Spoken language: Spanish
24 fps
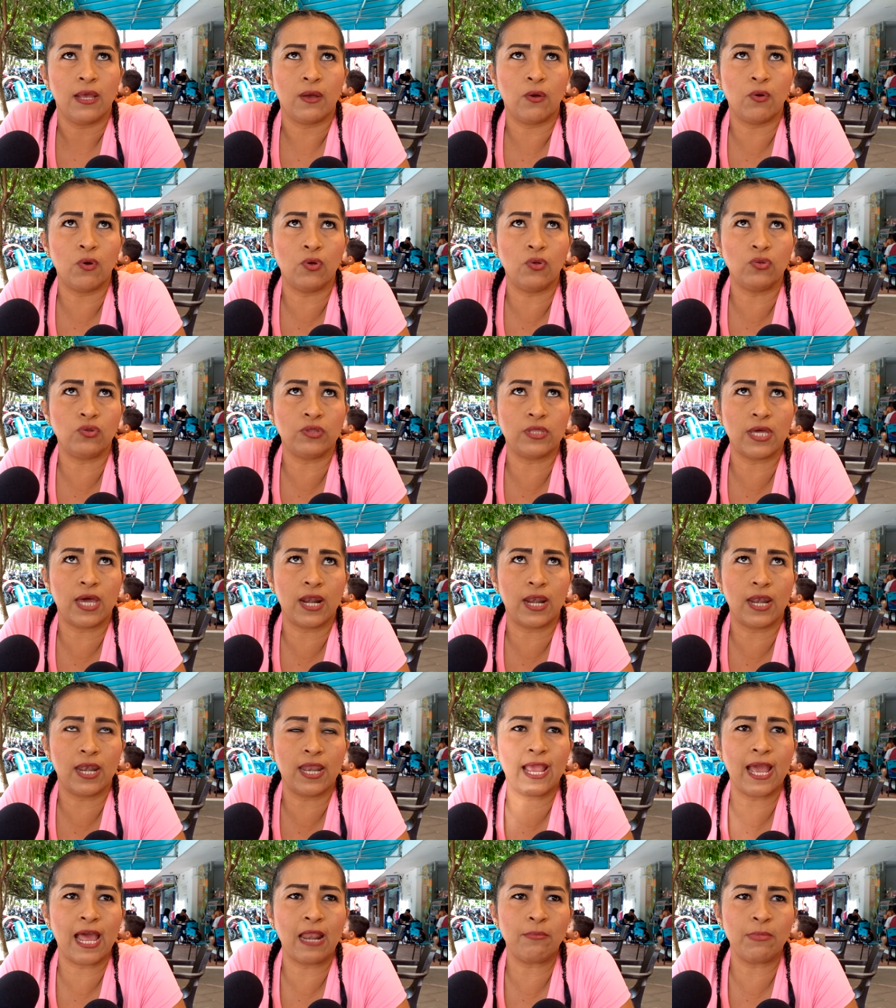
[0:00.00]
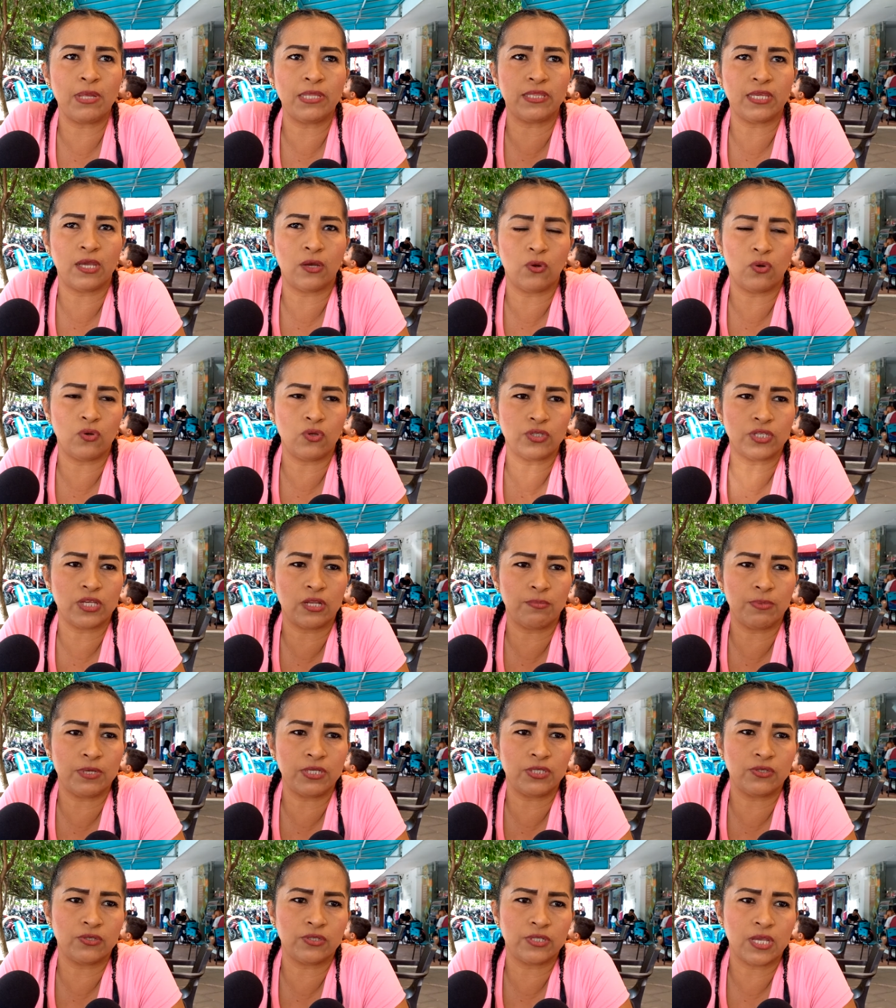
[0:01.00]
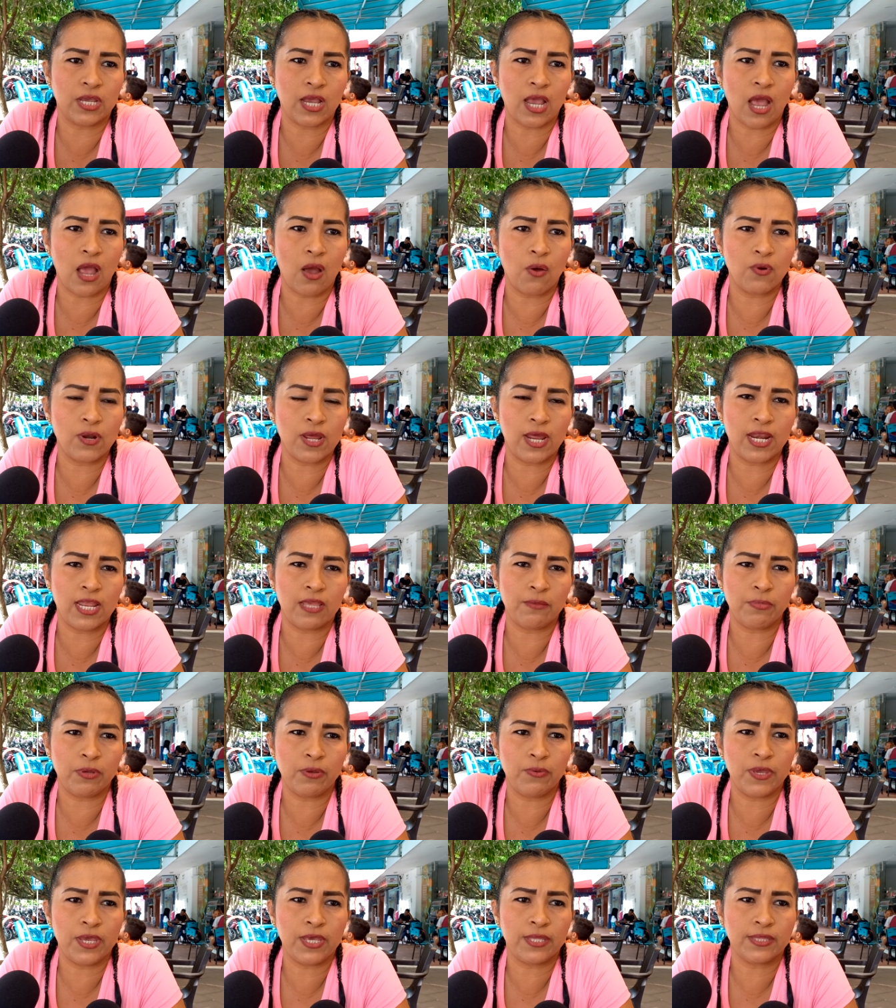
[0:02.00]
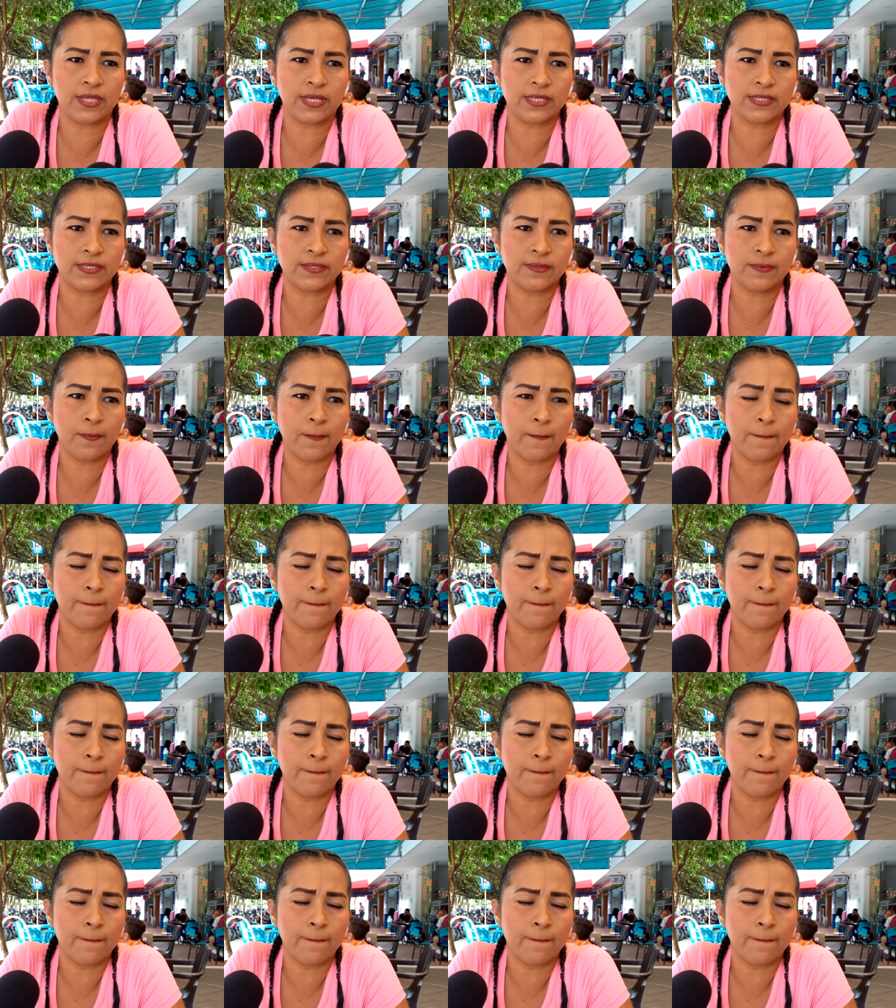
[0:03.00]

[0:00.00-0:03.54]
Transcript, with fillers: contar legalmente con los servicios en cada una de las viviendas.